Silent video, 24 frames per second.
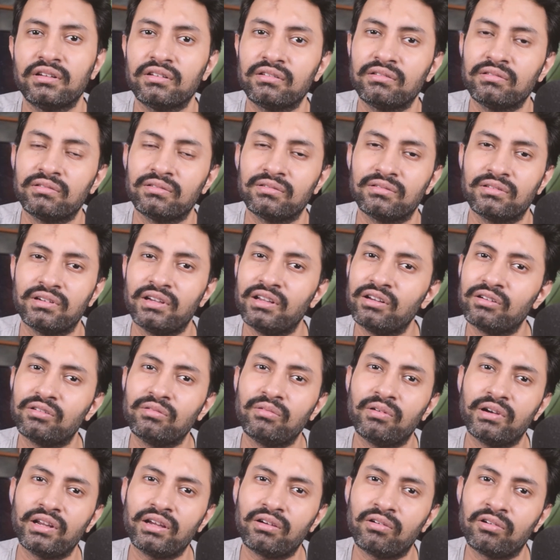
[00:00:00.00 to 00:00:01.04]
তো এরকম
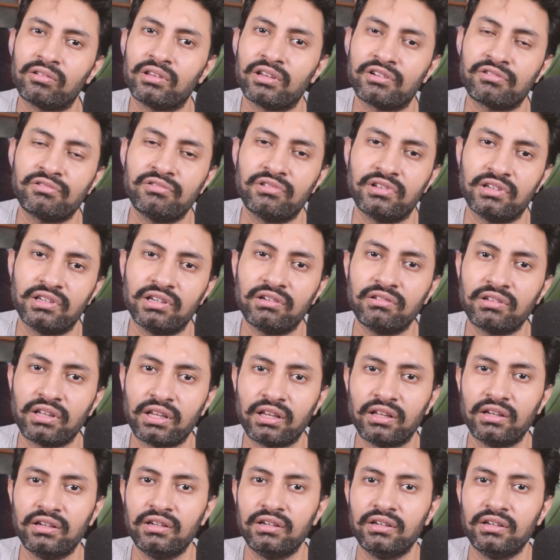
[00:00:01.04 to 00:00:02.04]
অনেক কথা শুনতে জানো দাদা